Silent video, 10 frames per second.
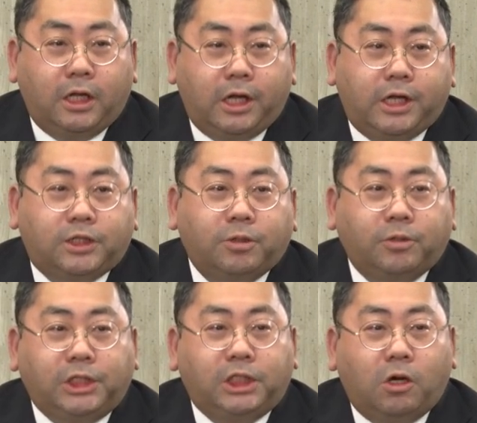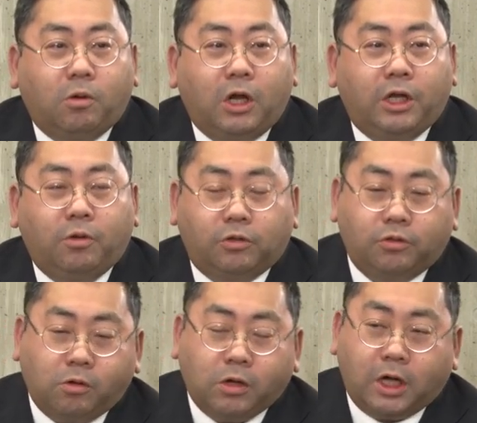えそういったお金を
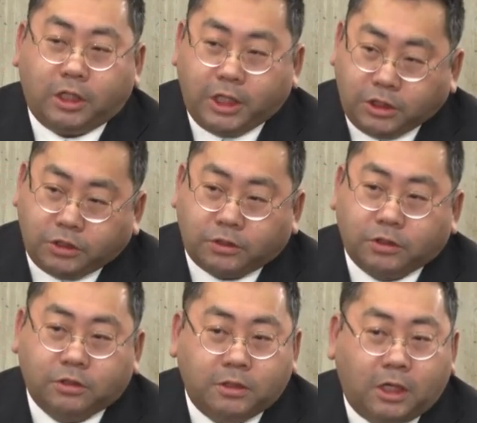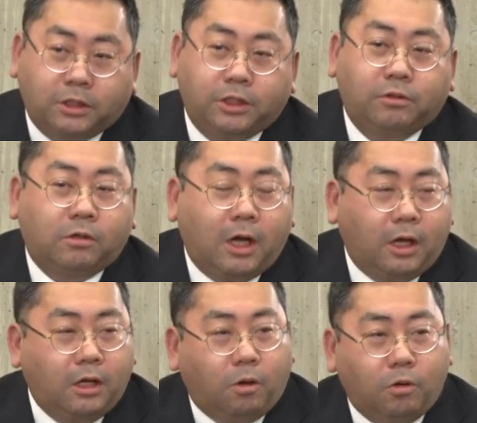どこから捻出するかっていうの
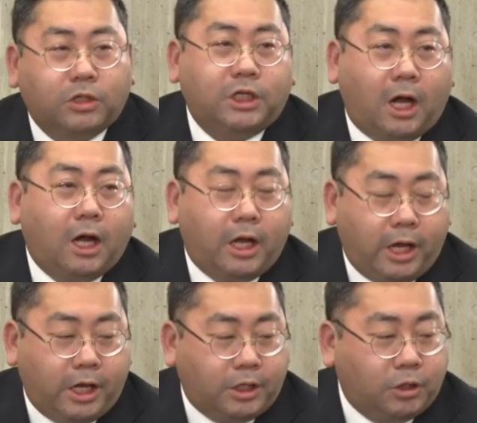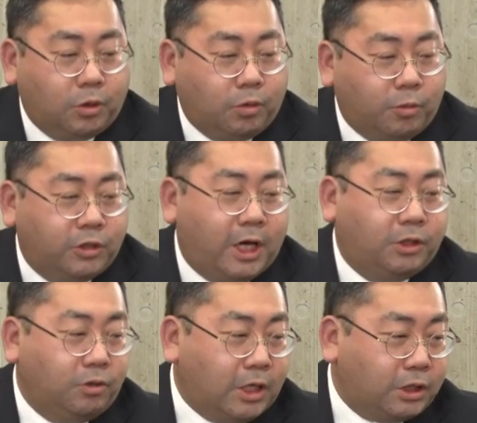が大きなな、えー、と問題
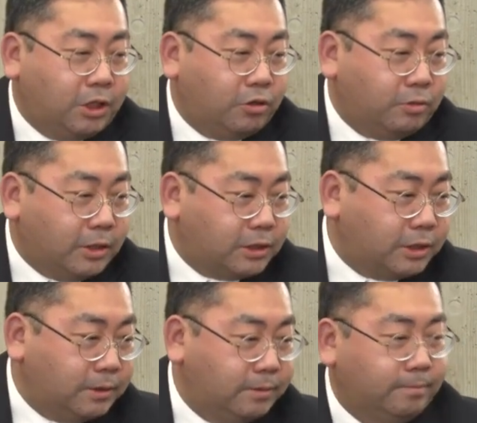となっております。